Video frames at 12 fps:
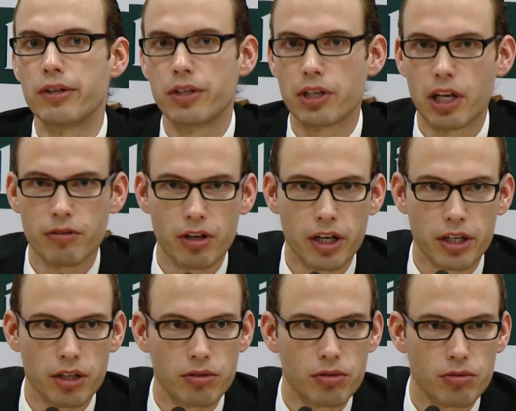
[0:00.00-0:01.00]
nicht clever
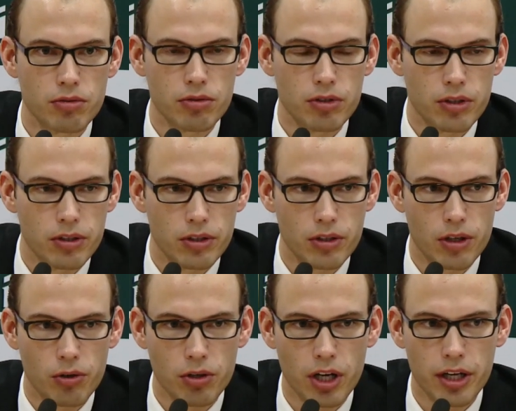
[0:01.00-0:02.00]
agiert.
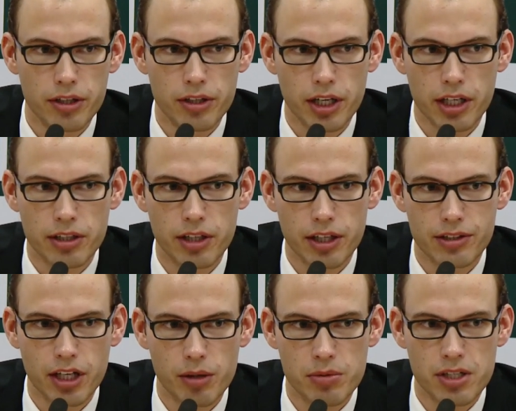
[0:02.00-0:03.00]
Auch gerade direkt nach
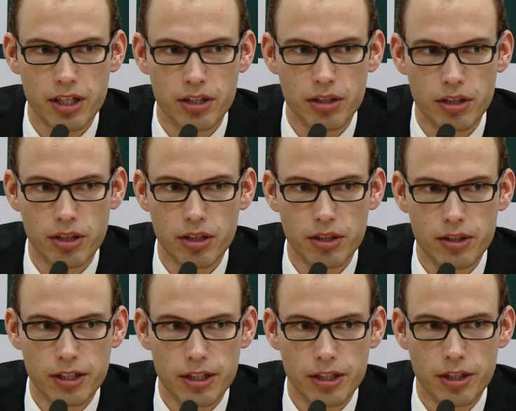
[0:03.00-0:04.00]
der Halbzeit
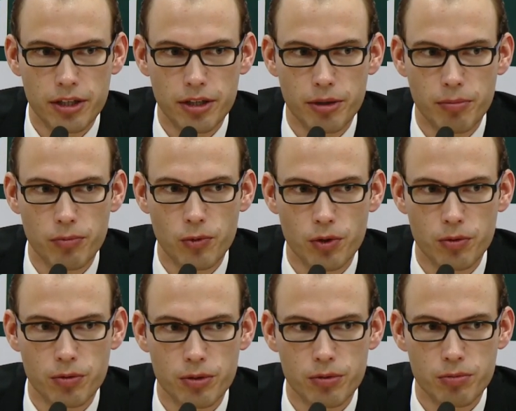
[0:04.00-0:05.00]
ähm,
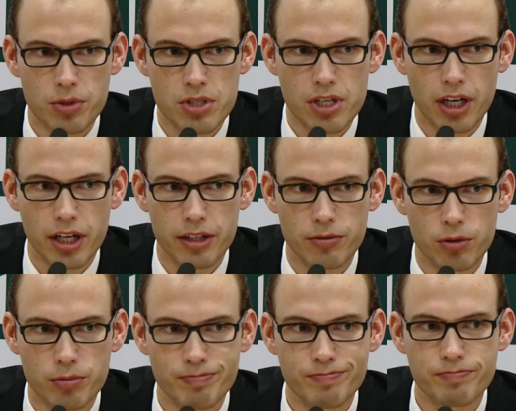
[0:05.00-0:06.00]
und bis dahin,
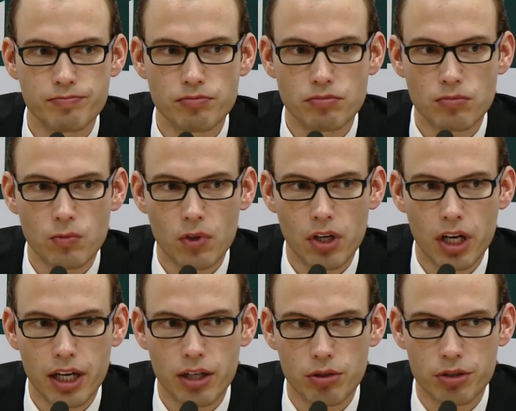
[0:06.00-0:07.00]
wo
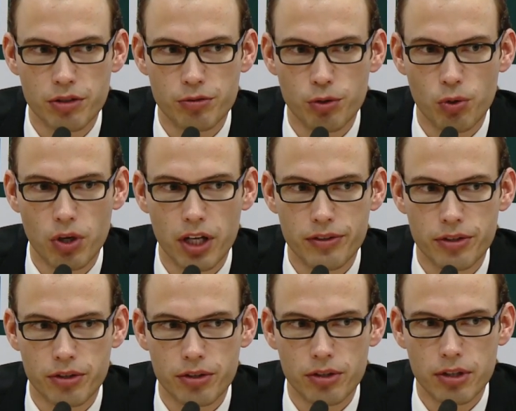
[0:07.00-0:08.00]
Hagen auch die Führung hatte.
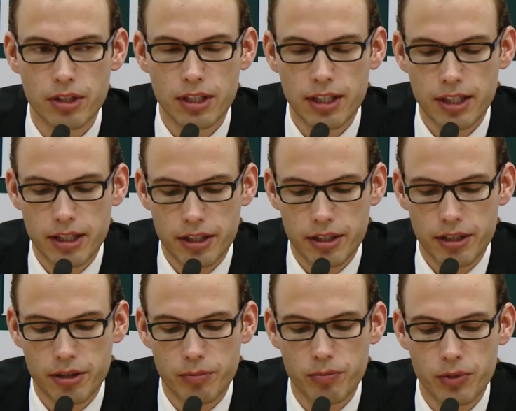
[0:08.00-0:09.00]

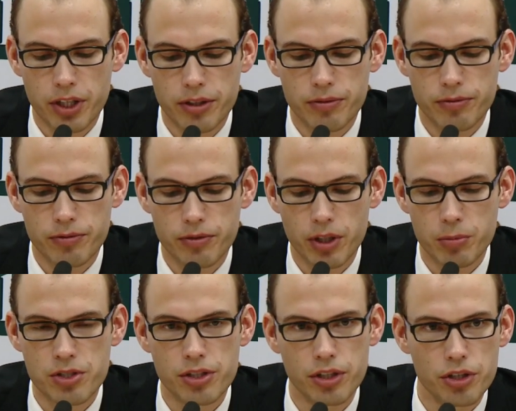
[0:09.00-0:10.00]
Ähm, denn wir haben
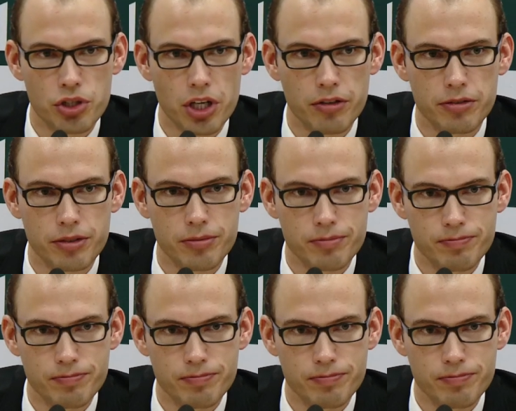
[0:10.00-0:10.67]
es nicht geschafft,